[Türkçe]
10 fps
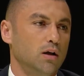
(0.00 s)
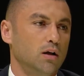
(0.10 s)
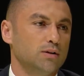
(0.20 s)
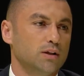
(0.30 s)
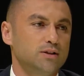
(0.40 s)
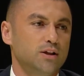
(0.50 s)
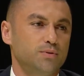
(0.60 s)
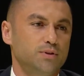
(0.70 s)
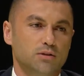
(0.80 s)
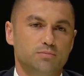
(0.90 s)
Ee, nasıl
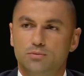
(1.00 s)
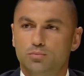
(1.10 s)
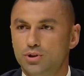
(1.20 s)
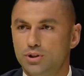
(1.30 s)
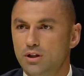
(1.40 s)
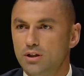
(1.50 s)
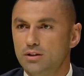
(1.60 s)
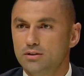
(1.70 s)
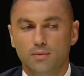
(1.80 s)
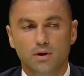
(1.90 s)
yapacağız biz bu işi
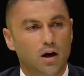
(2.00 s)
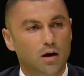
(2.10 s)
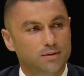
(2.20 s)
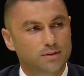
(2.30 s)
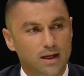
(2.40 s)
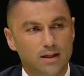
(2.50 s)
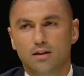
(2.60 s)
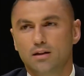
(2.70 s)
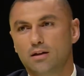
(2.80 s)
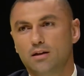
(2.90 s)
dediğin zaman abi
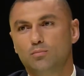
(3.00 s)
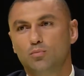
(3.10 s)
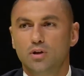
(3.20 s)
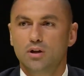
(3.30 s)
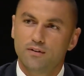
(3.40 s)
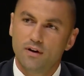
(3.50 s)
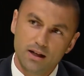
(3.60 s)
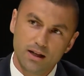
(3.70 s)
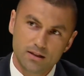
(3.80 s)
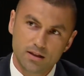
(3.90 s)
sen bu tarafı
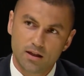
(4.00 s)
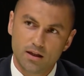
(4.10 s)
hallet.